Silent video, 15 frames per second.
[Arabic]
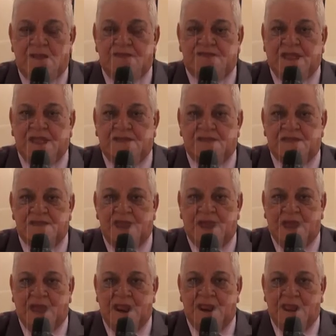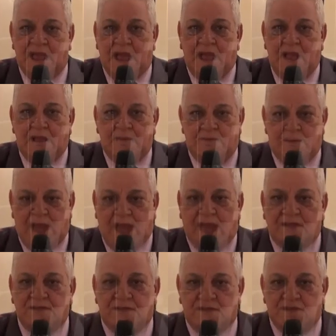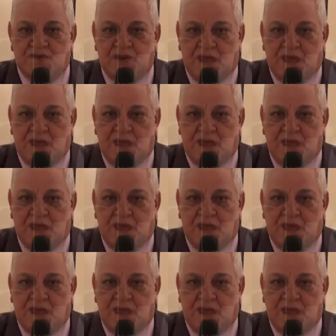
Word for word: ده انت يا غاليه محدش